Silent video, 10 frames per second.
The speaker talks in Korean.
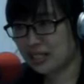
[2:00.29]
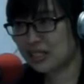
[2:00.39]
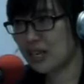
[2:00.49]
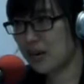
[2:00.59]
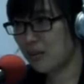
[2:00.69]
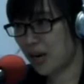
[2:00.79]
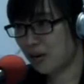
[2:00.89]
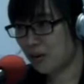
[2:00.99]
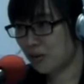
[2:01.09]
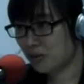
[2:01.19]
그게
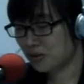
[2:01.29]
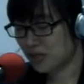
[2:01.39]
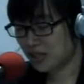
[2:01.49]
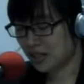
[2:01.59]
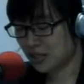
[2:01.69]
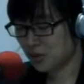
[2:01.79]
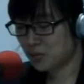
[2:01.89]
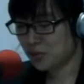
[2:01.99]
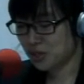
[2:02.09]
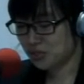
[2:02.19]
바로 우리들의
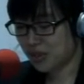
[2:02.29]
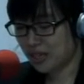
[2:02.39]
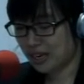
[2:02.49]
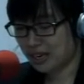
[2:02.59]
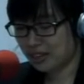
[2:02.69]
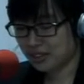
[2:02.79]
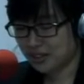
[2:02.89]
소풍입니다.